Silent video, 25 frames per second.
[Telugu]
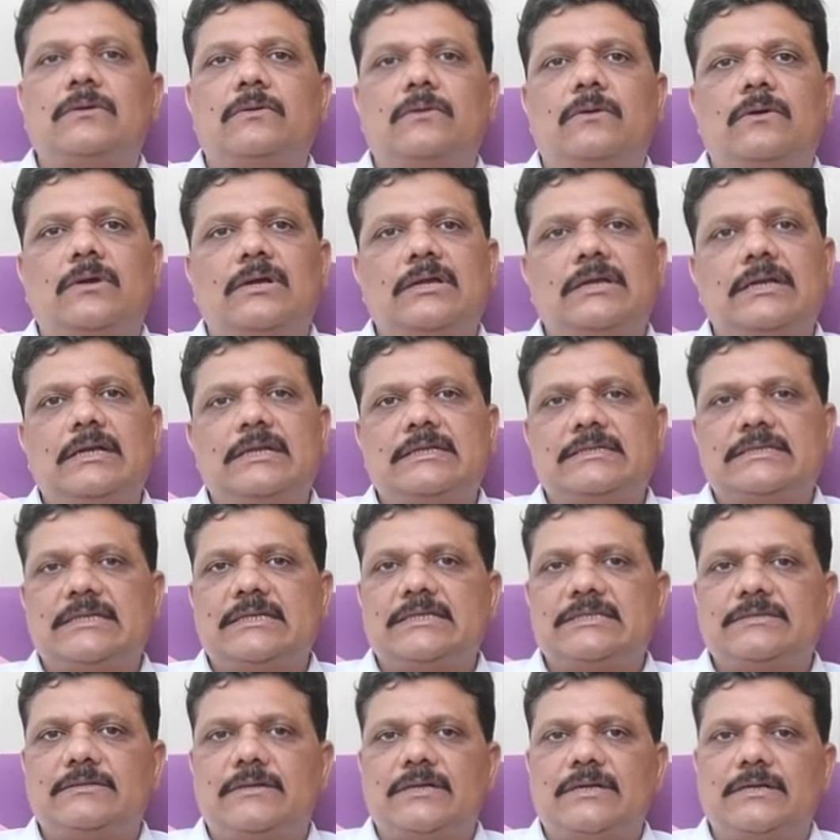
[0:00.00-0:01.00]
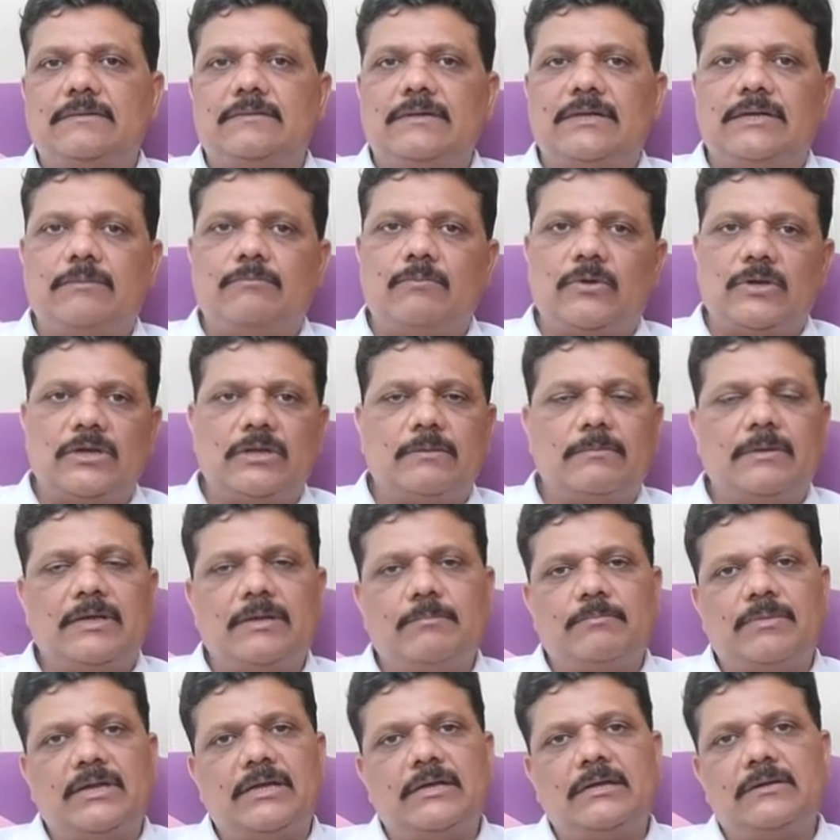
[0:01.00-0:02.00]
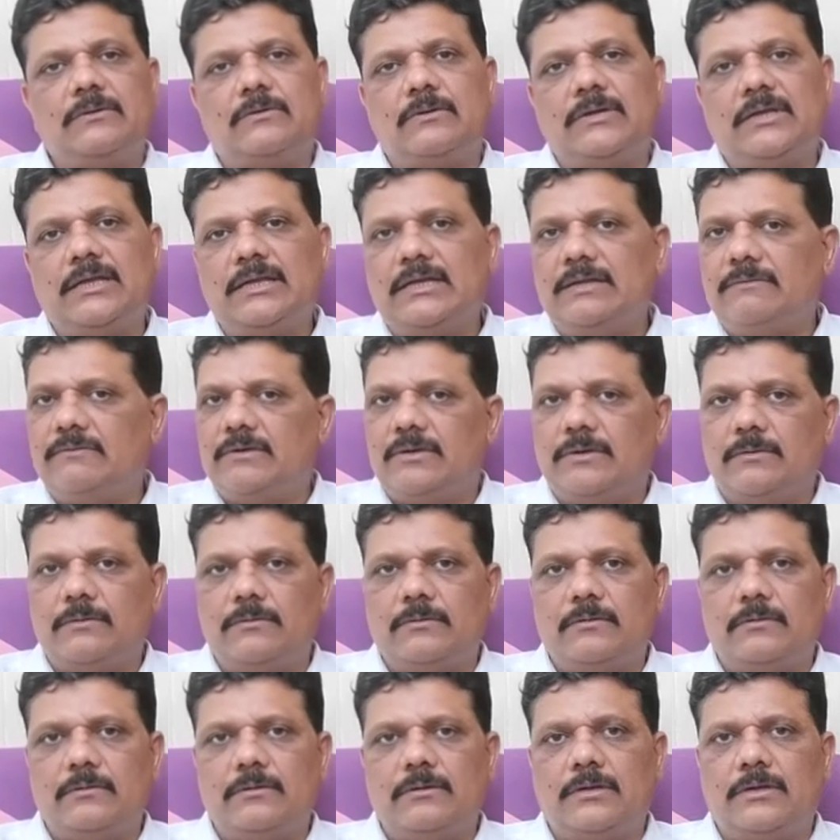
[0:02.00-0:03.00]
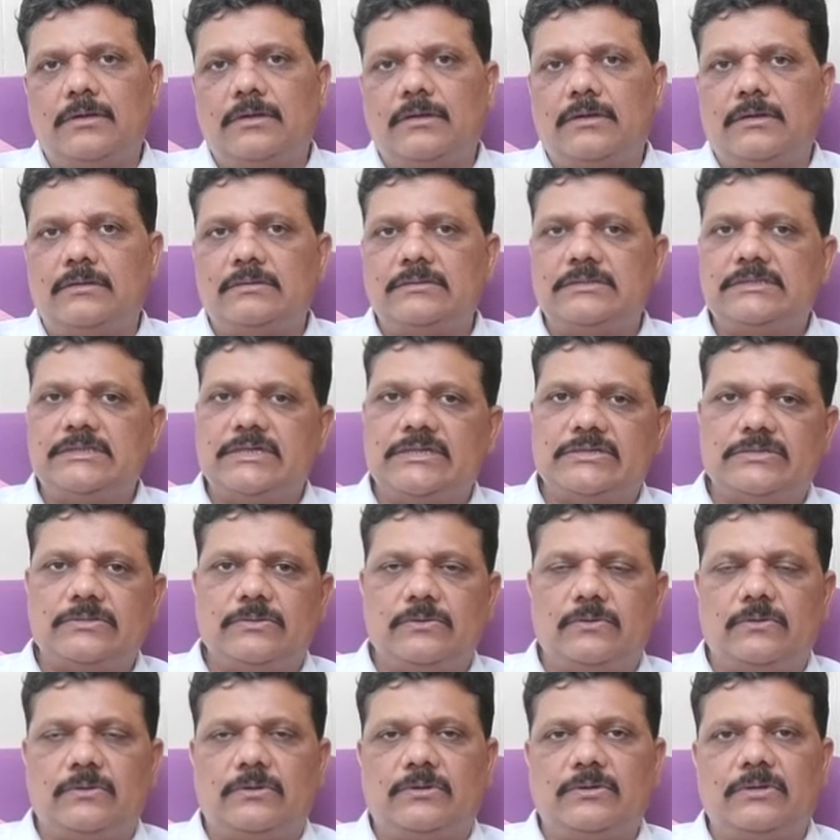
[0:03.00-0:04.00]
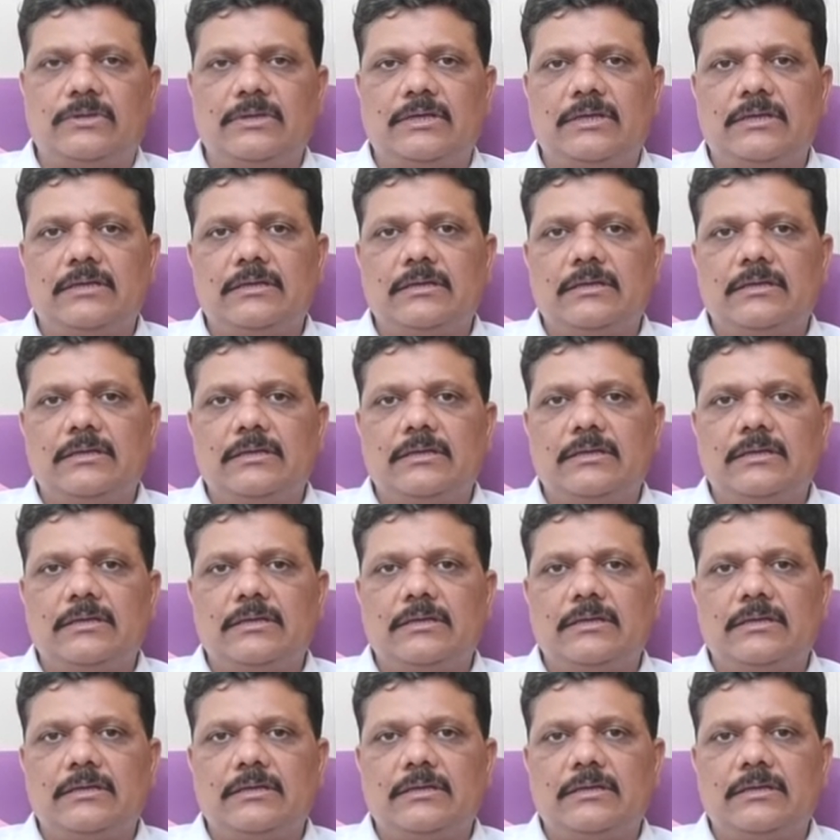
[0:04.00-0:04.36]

కోఆర్డినేట్ చేసేటువంటి ముఖ్యమైన పనిని కూడా లివరు చేస్తూ ఉంటుంది